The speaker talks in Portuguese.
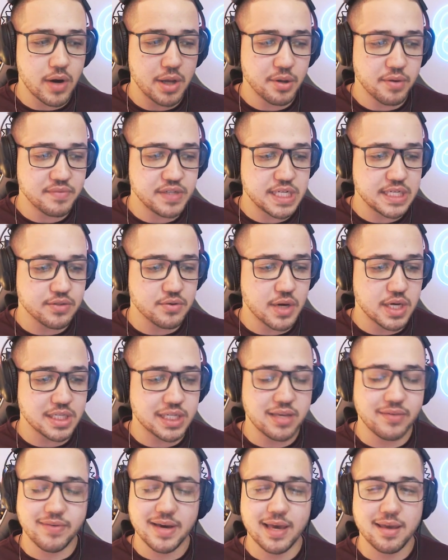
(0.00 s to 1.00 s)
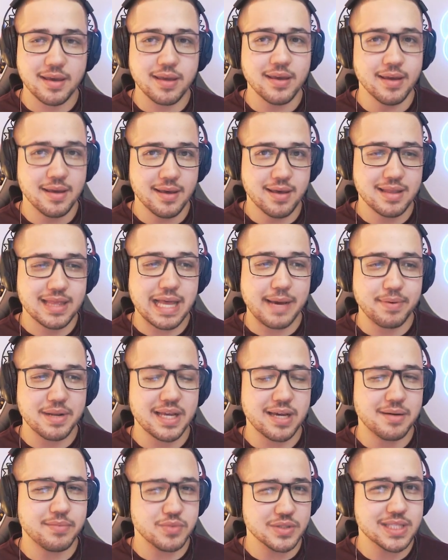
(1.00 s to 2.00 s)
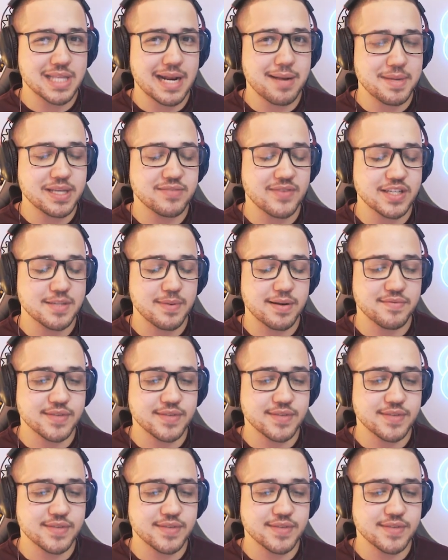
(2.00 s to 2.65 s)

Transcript: a 9x que eu acho que vai dar pra mostrar mais fácil pra